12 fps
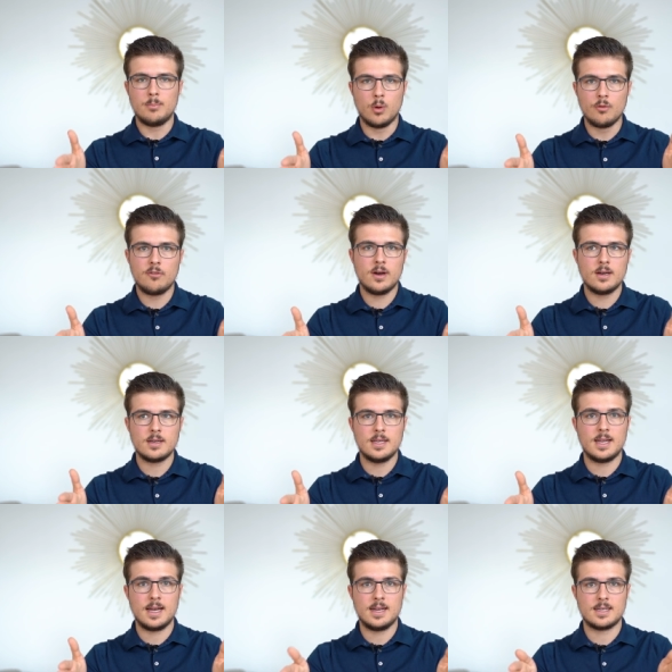Puffer
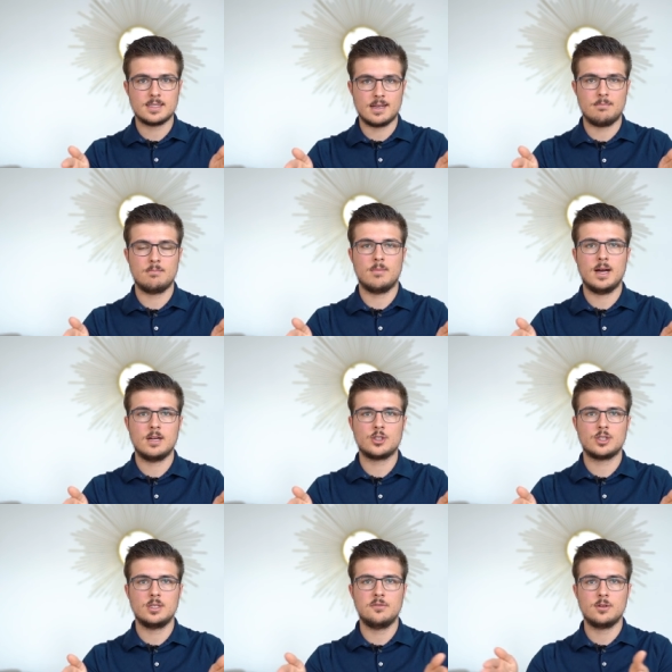in einer
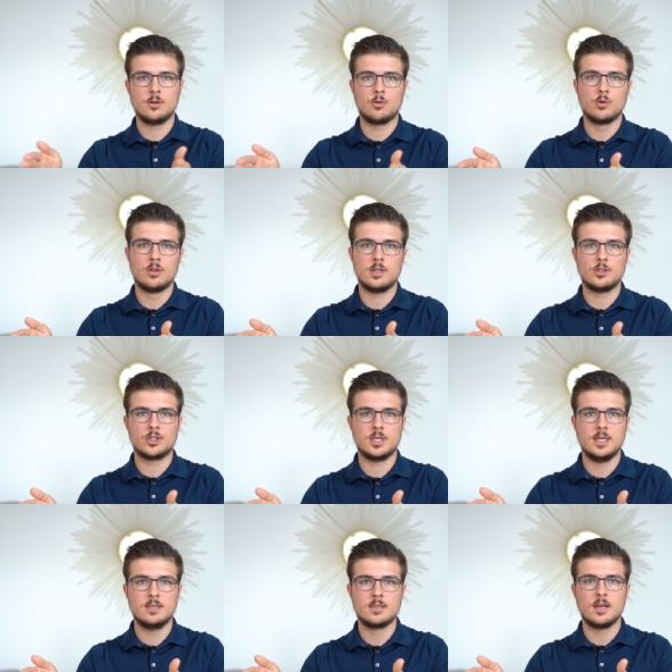Gesamtmarge, die für den Kunden
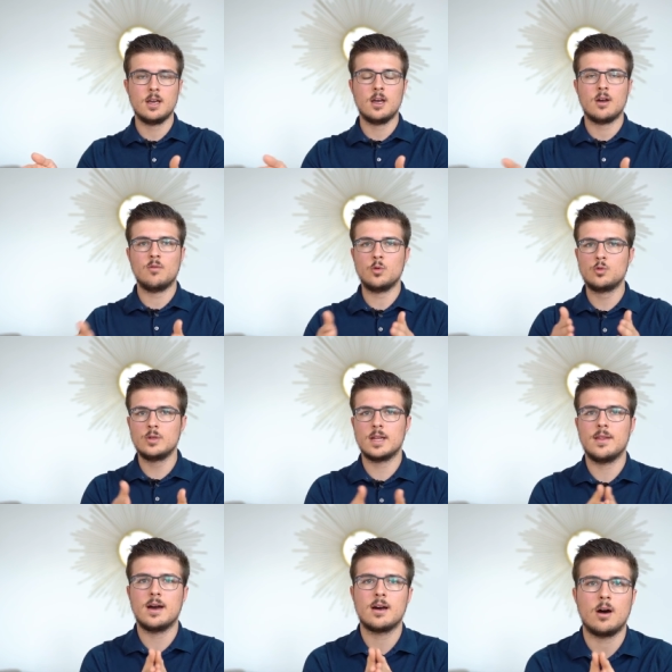entsteht, wo du
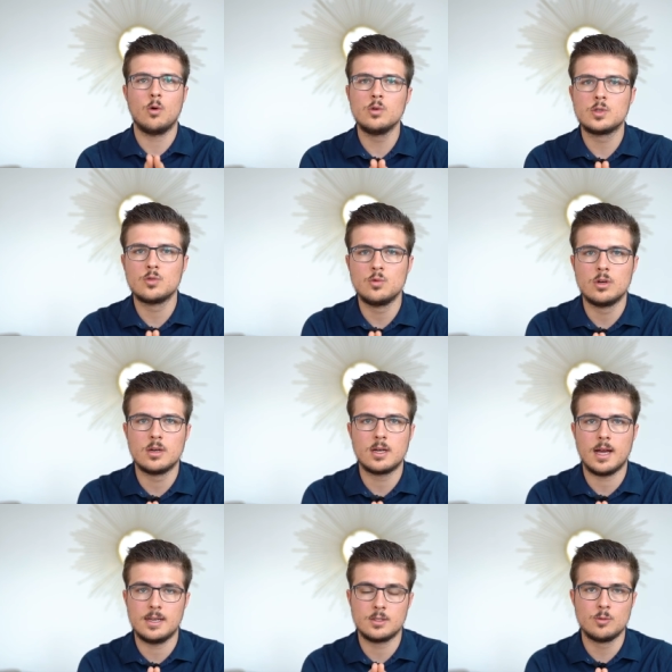dann nachher aussuchen,
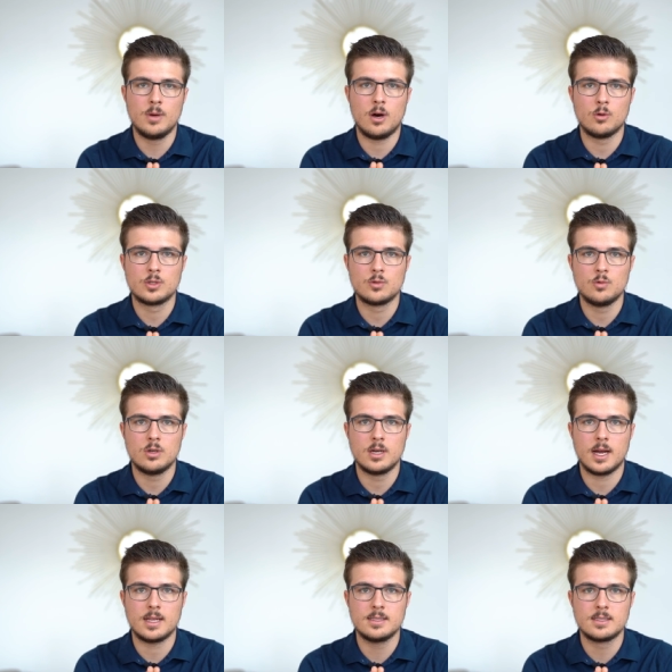eine Summe aussuchen
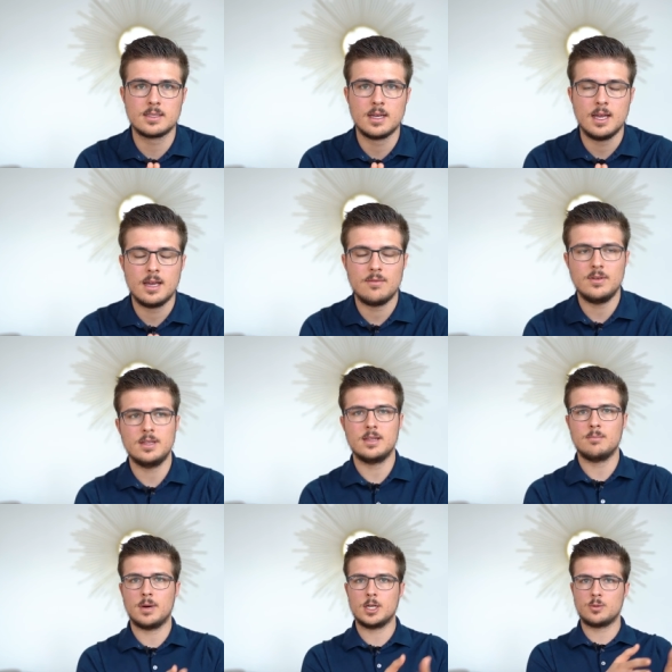kannst, wie in
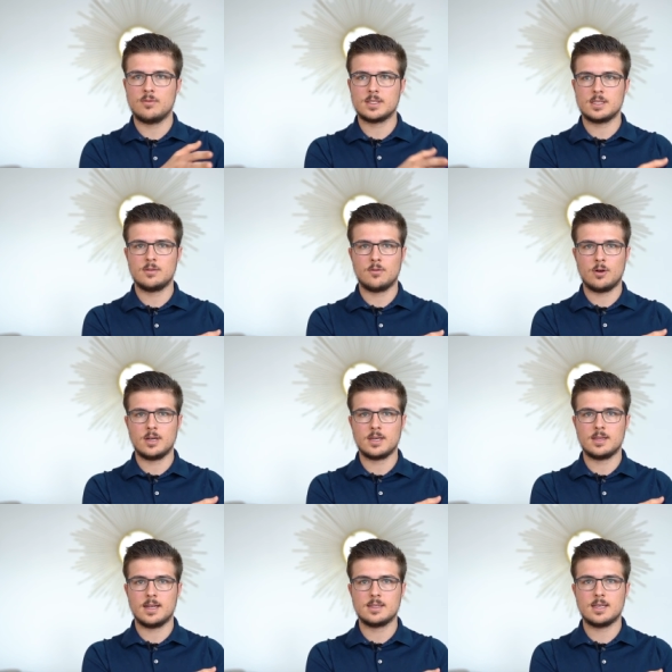dem Beispiel, was ich vorhin
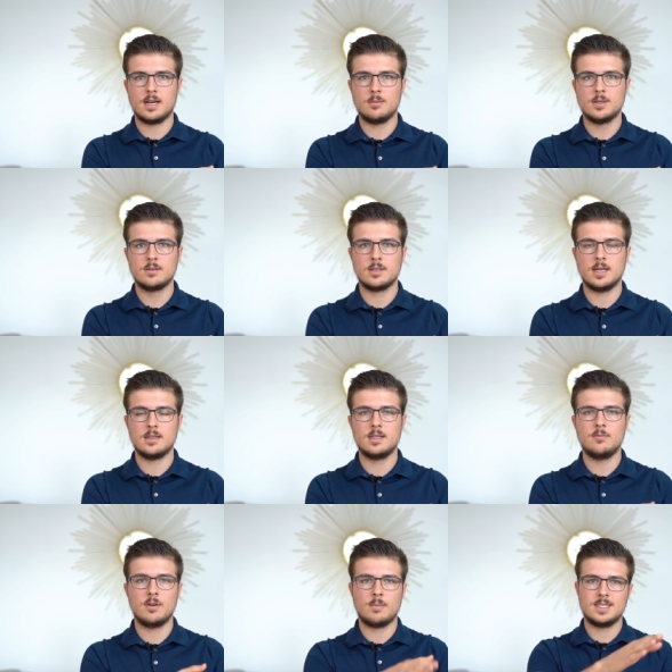genannt habe. Ja,
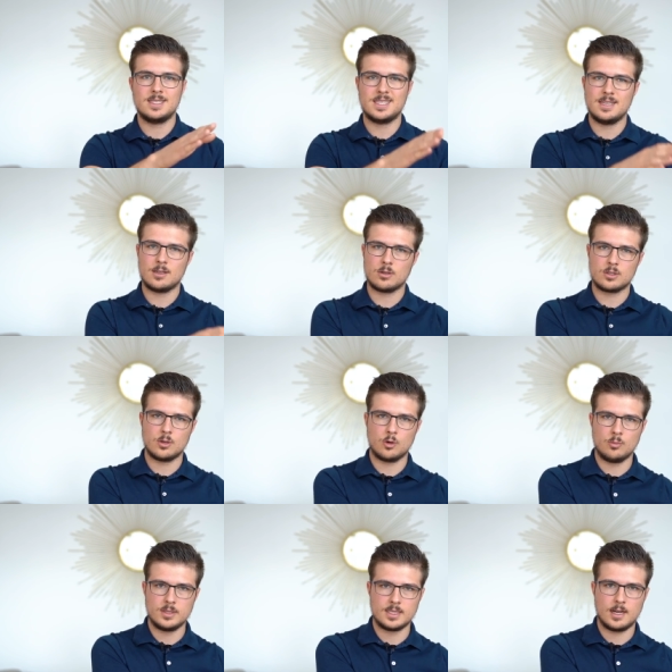nehmen wir mal die 10.000
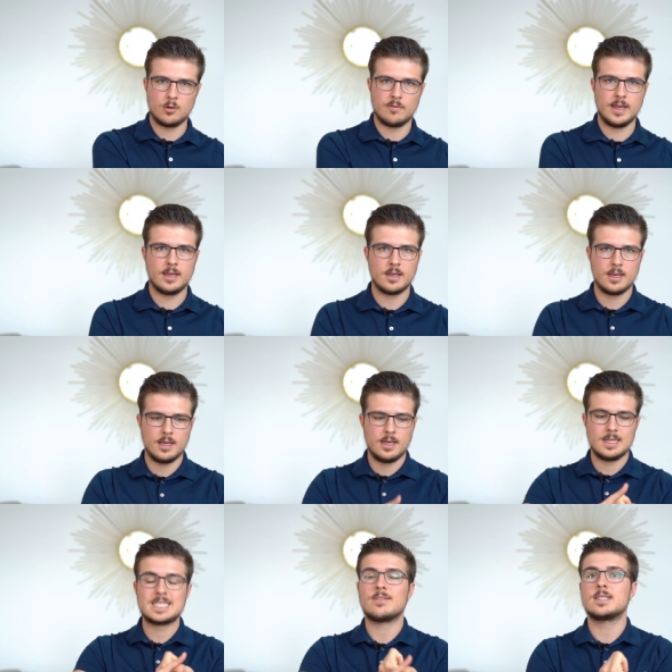Euro Bezahlung weg,
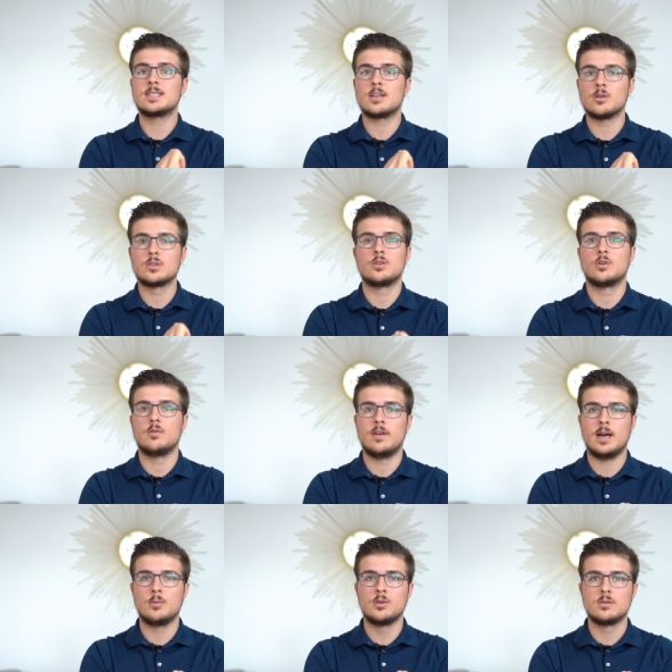20.000 Euro
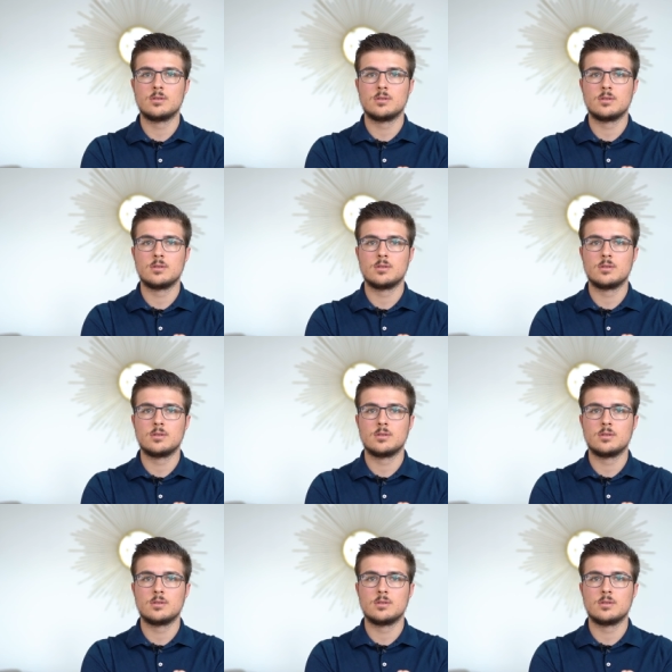Werbung,